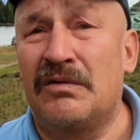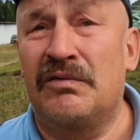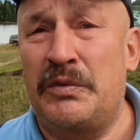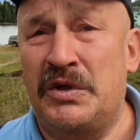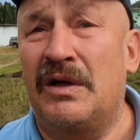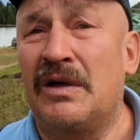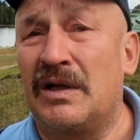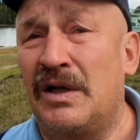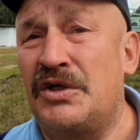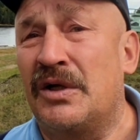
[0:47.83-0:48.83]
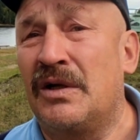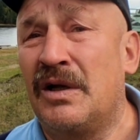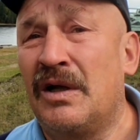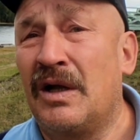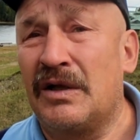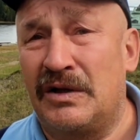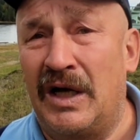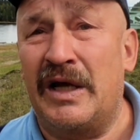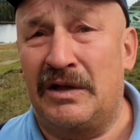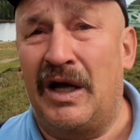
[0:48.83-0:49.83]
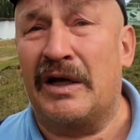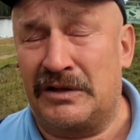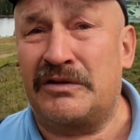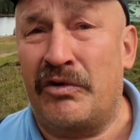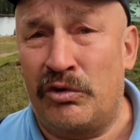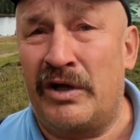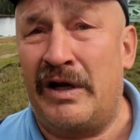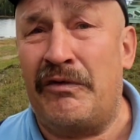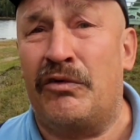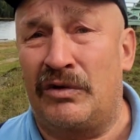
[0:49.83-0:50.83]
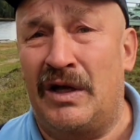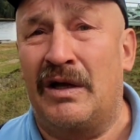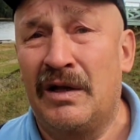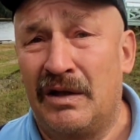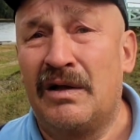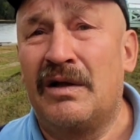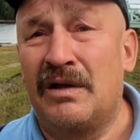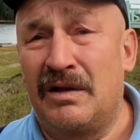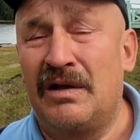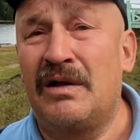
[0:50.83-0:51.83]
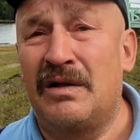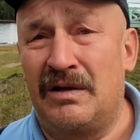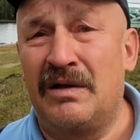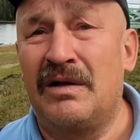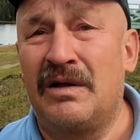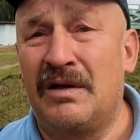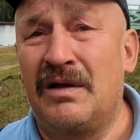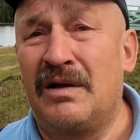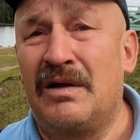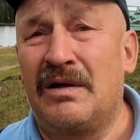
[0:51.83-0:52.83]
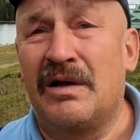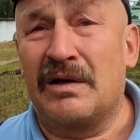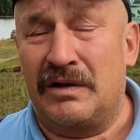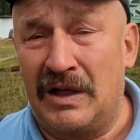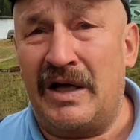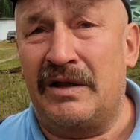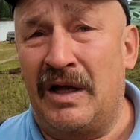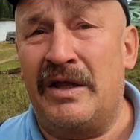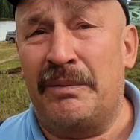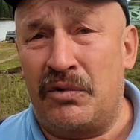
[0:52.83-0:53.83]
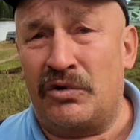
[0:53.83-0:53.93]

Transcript: То есть человек, который болеет за свою да, деревню, да? за свою да, деревню, вот. да. Вот не просто так там. Да, да, не это.